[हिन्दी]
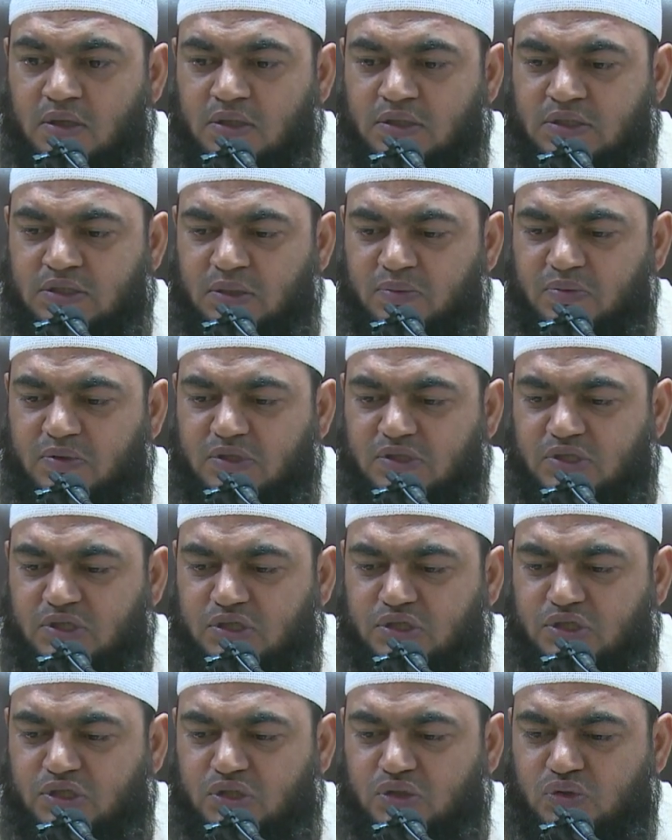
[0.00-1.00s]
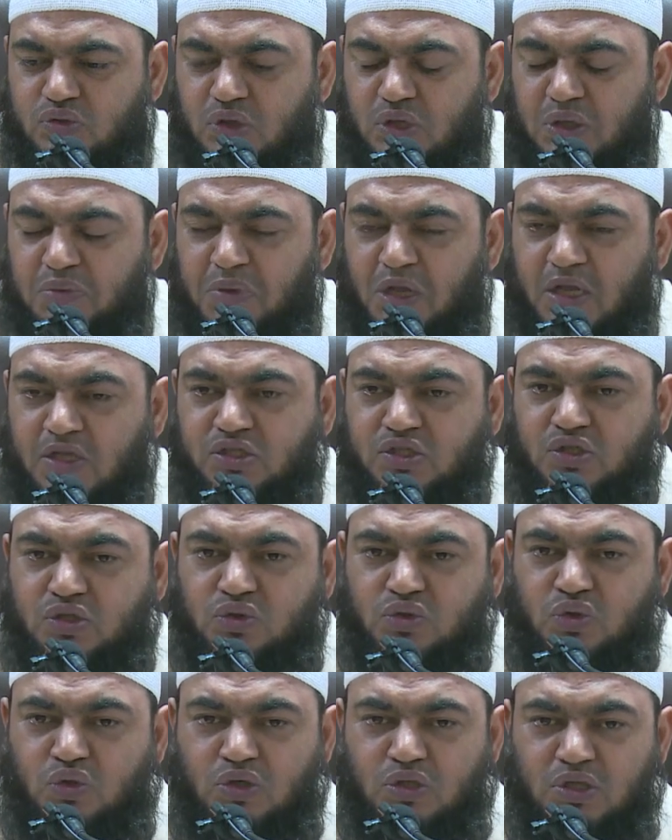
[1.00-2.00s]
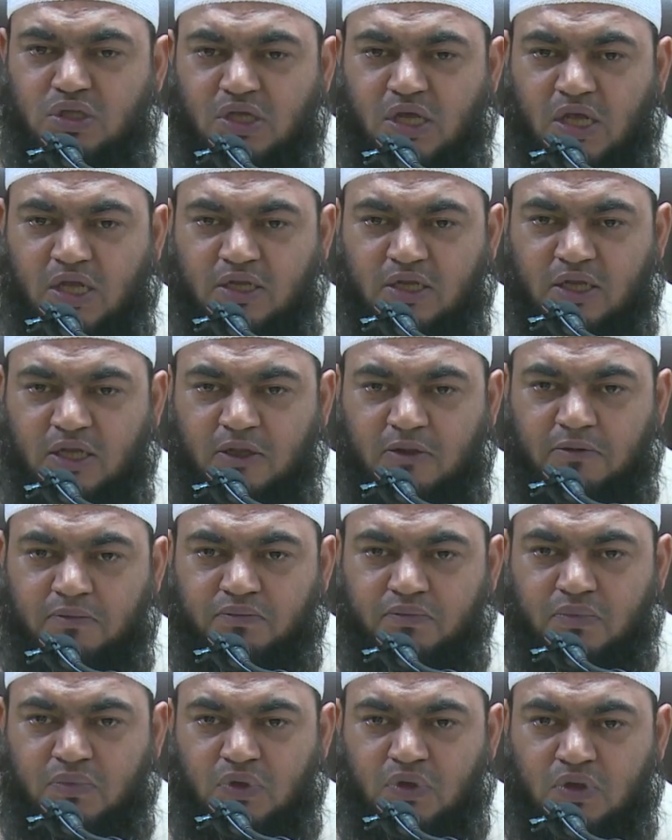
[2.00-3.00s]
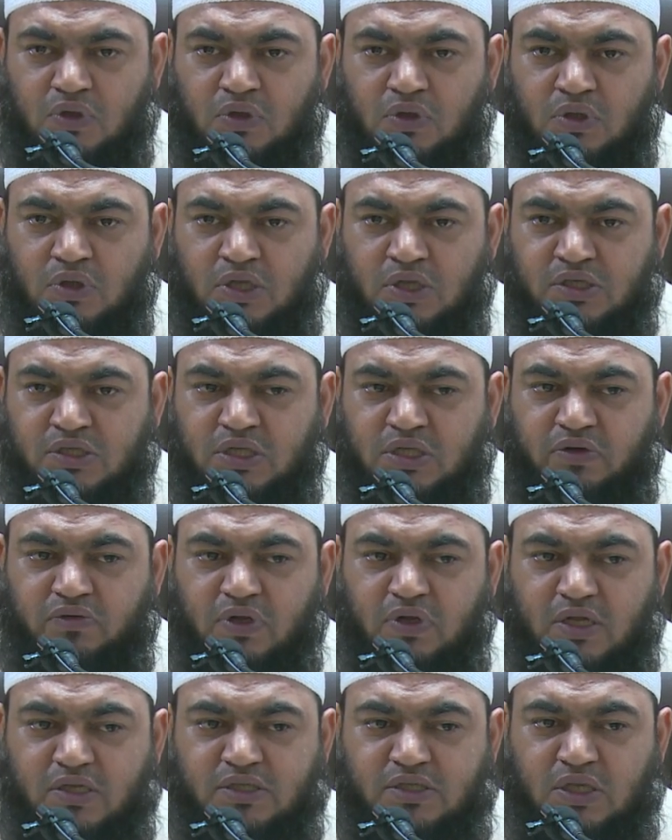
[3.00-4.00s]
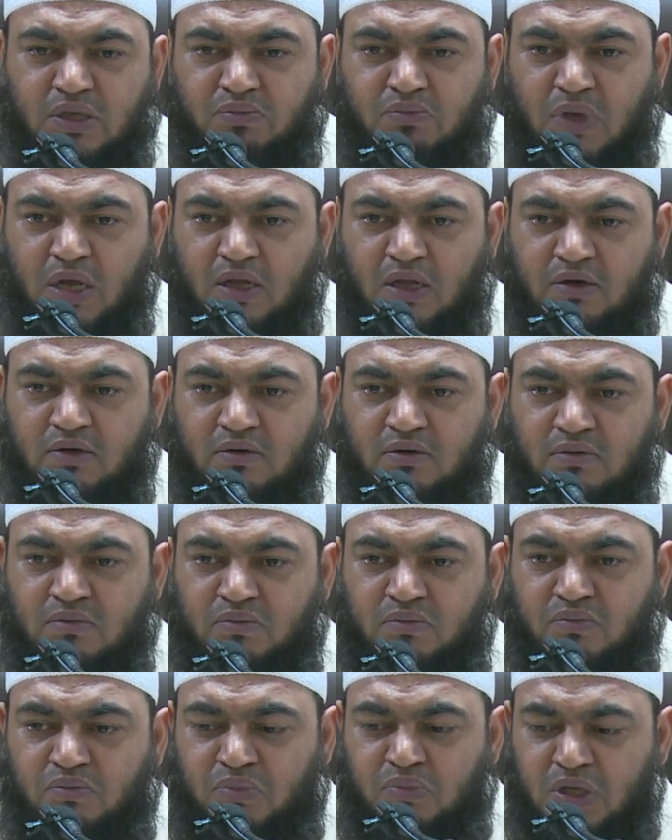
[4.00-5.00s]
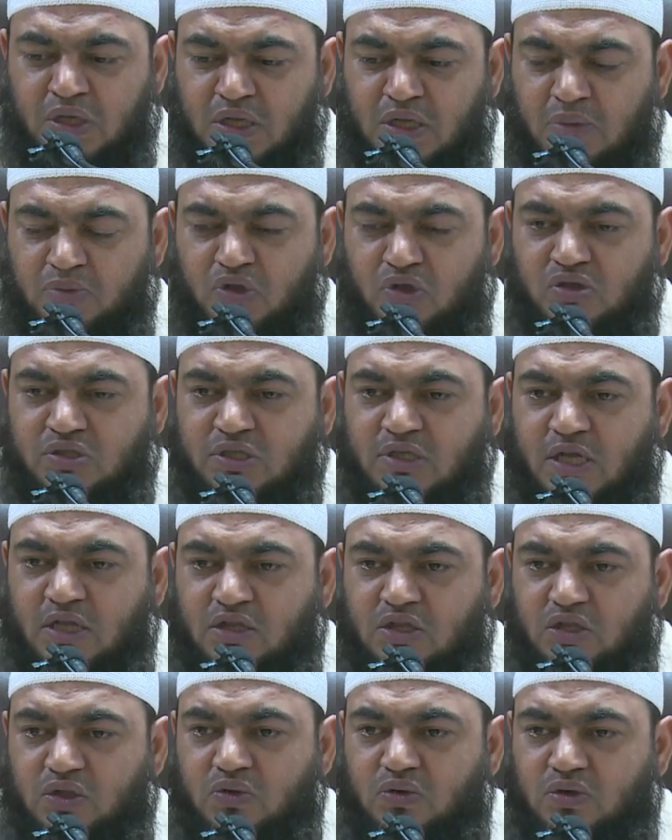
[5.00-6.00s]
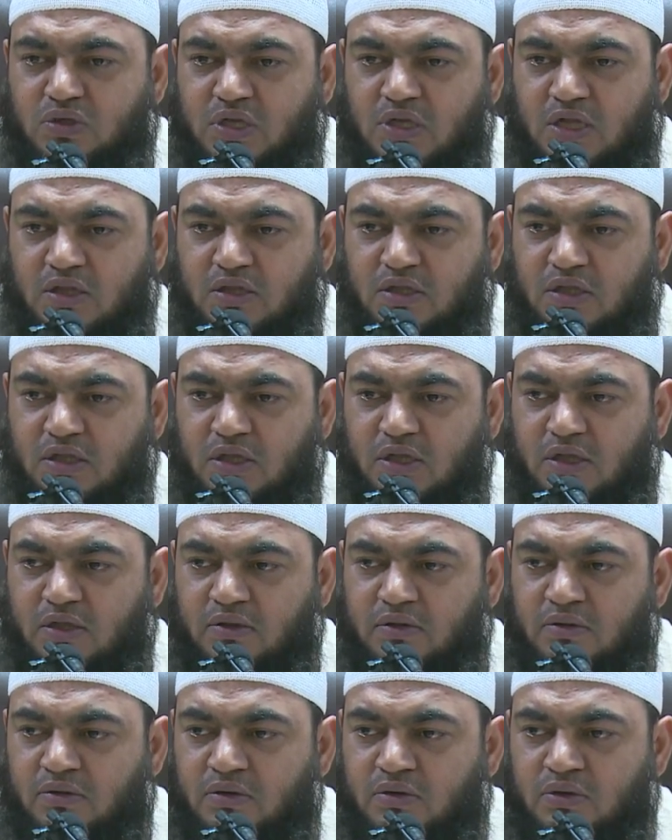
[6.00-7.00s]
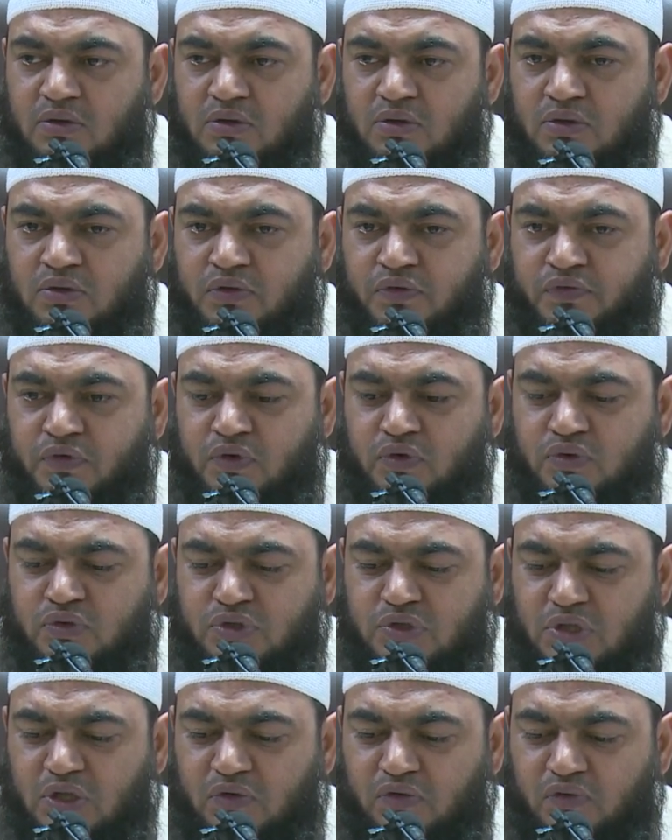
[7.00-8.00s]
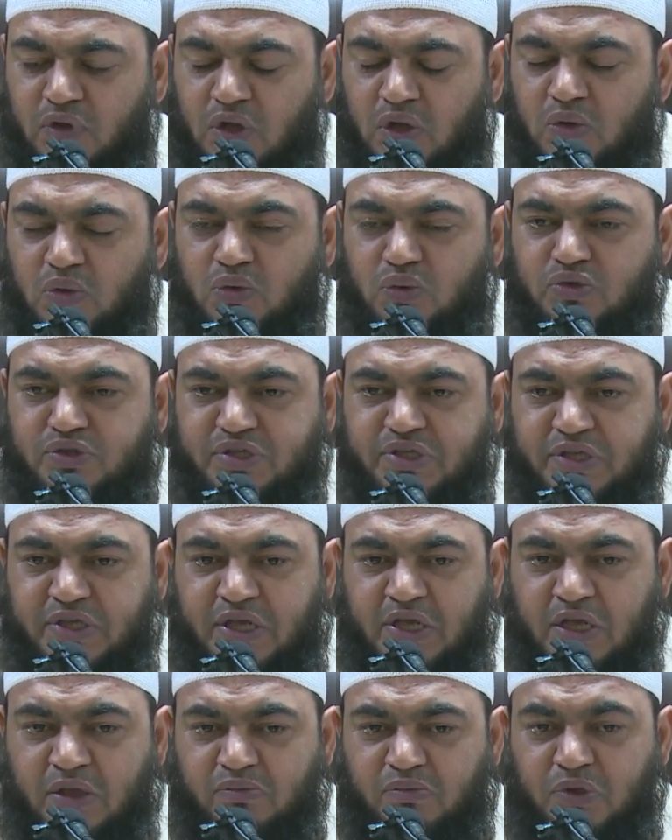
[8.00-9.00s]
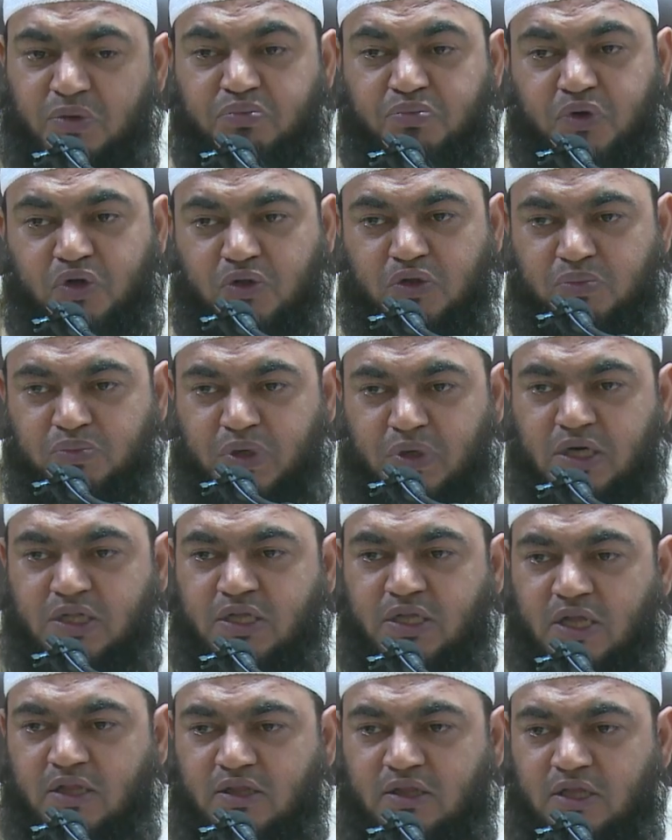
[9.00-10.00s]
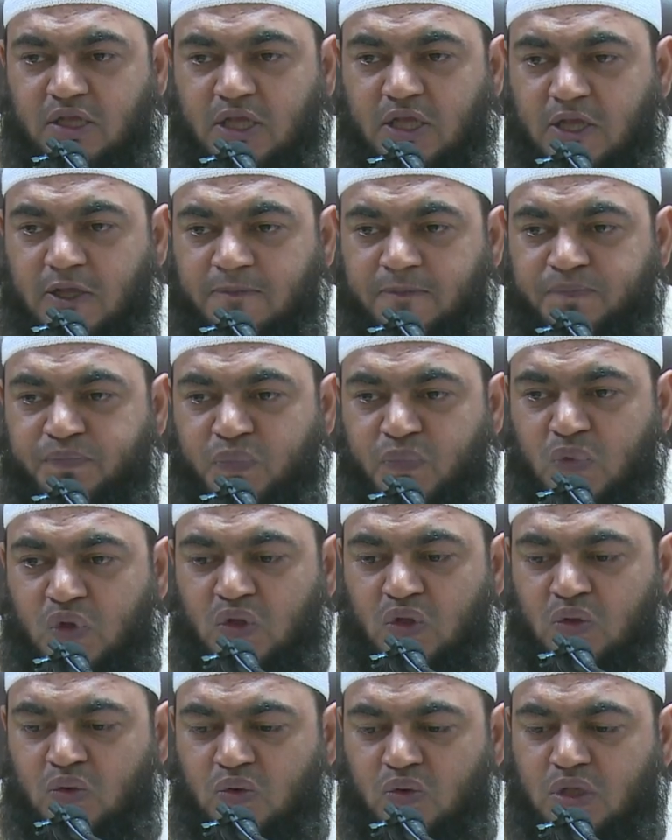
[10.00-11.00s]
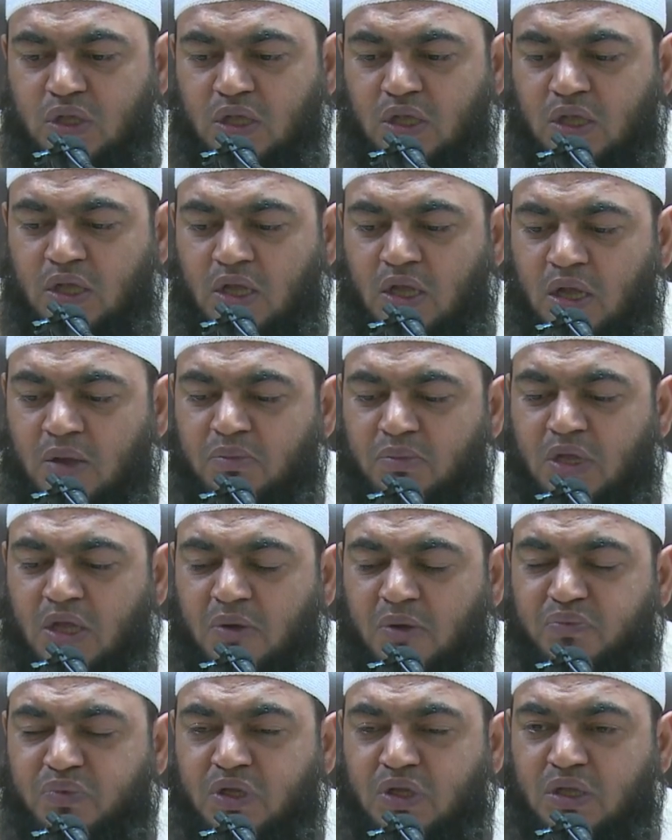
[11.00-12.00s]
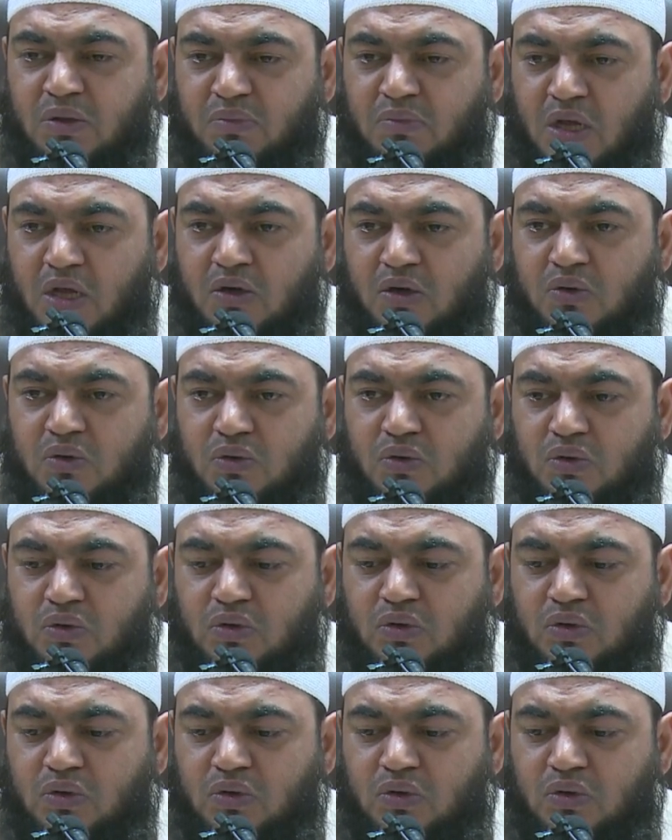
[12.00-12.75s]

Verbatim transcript: जब किसी चीज़ को ईमान से जोड़ दिया जाए इसकी वजह से ईमान में कमी और ज़्यादती हो जाती है तो फिर उसकी वैल्यू उसकी अहमियत बहुत बढ़ जाती है क्योंकि हमें अपने ईमान को